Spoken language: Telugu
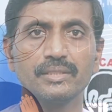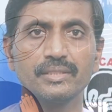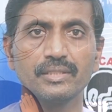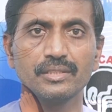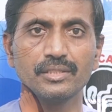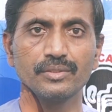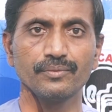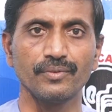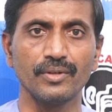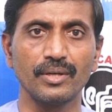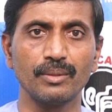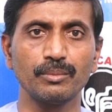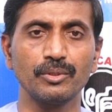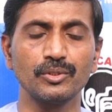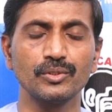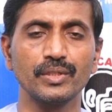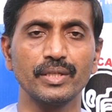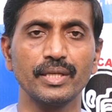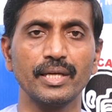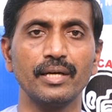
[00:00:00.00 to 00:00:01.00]
అల్సర్స్ ఫామ్
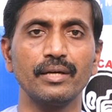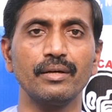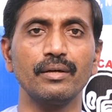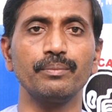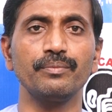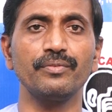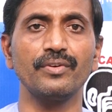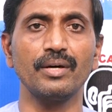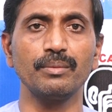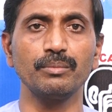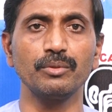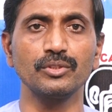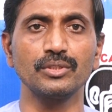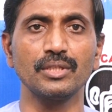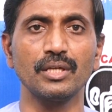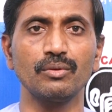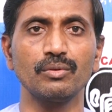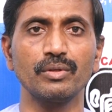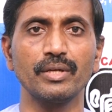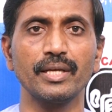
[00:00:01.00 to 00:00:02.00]
అవుతాయి ఫామ్
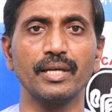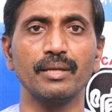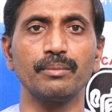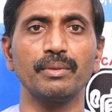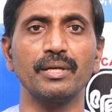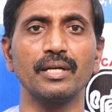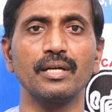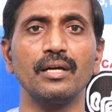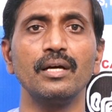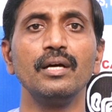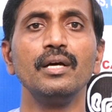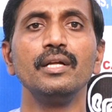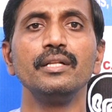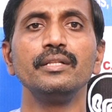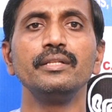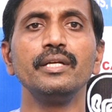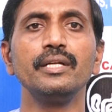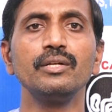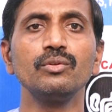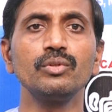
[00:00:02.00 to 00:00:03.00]
అవుతూ ఉంటాయి అనమాట
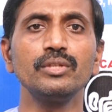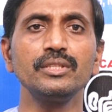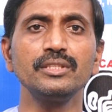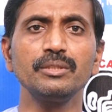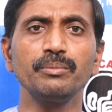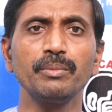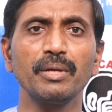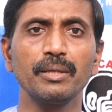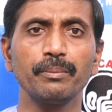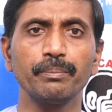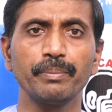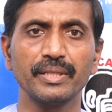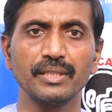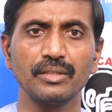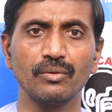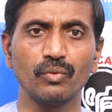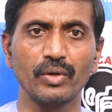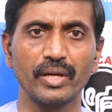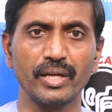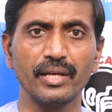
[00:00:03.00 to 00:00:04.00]
దీని గురించి మనం
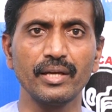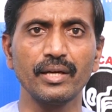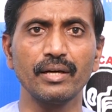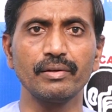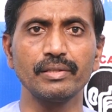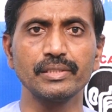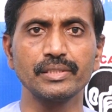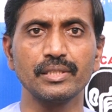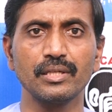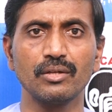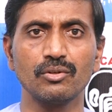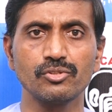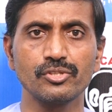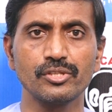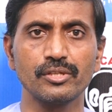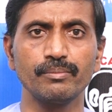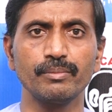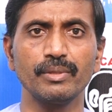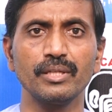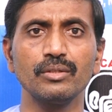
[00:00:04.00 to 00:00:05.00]
పెద్ద వరీ కావాల్సిన
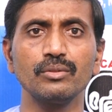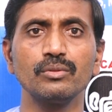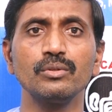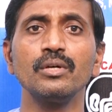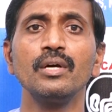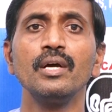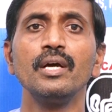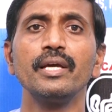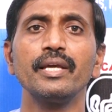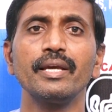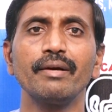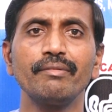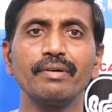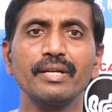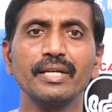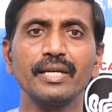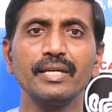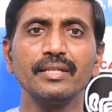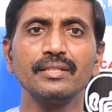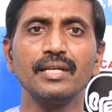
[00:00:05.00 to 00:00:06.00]
అవసరం లేదు
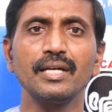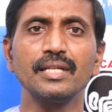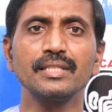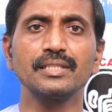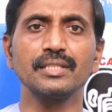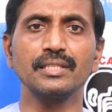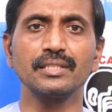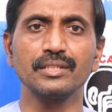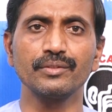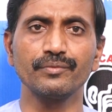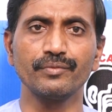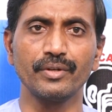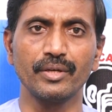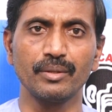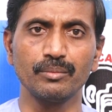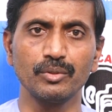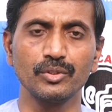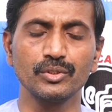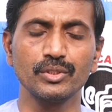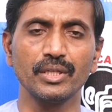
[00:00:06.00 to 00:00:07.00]
ఎవరికైతే అల్సర్స్
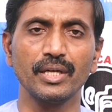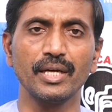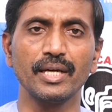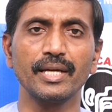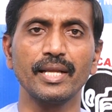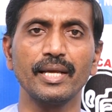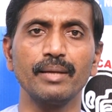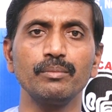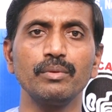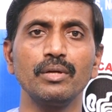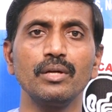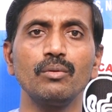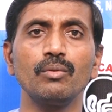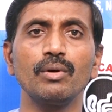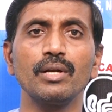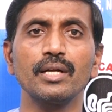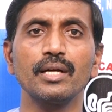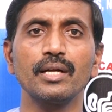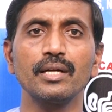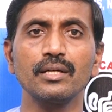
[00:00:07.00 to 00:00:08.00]
ఫామ్ అవుతాయి ఆ టైంలో
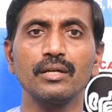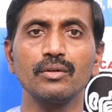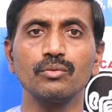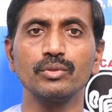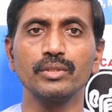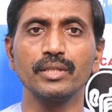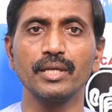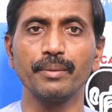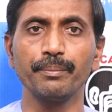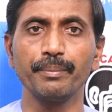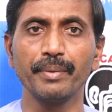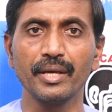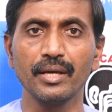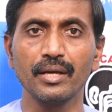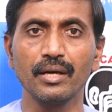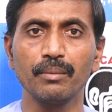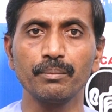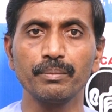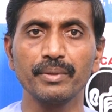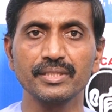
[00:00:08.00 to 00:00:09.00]
వాళ్ళు కనుక కొద్దిగా బీ
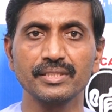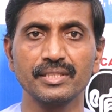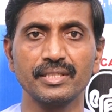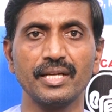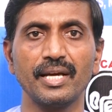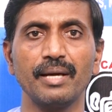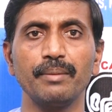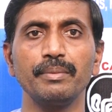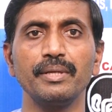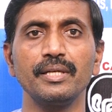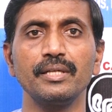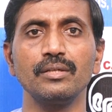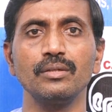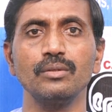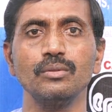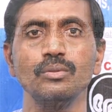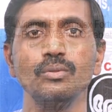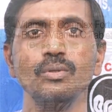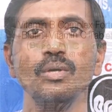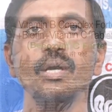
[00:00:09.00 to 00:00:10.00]
కాంప్లెక్స్
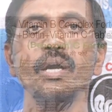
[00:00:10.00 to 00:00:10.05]
ట్యాబ్లెట్లు